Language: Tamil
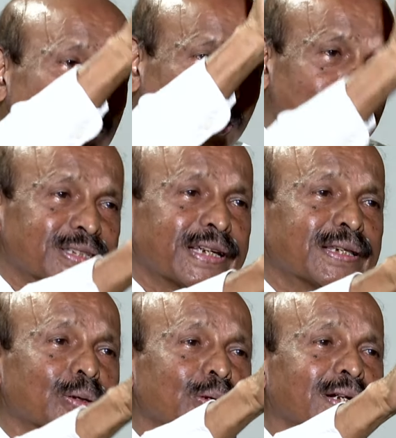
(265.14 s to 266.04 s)
மோதி
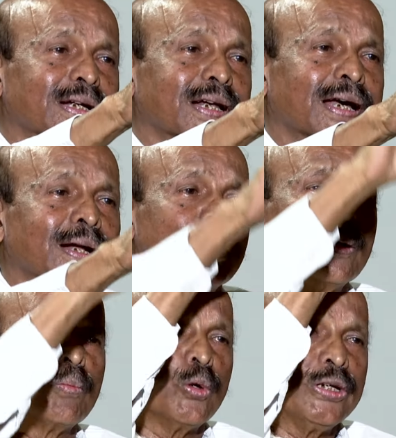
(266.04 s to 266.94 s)
செய்து கொண்டிருக்கிறார்
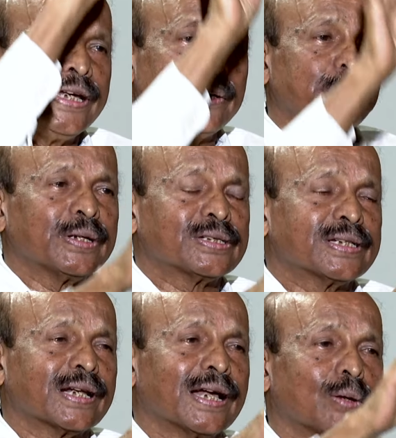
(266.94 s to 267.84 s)
பொய்யை
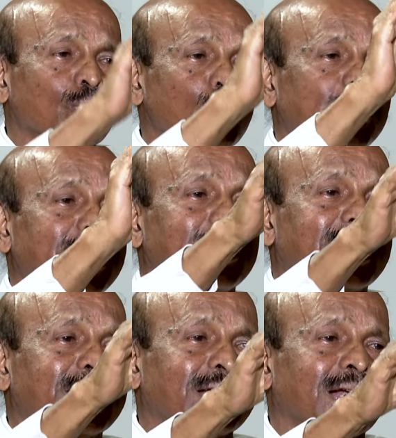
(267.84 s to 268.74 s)
பேசுகிறார் உண்மையை
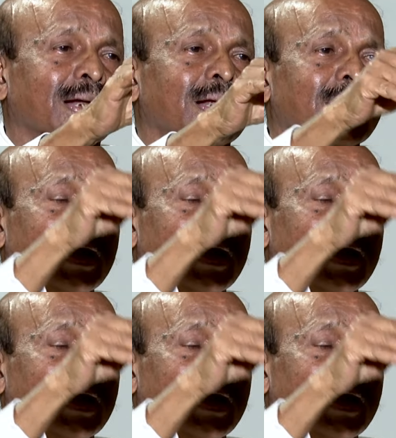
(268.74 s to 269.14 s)
மறைக்கிறார்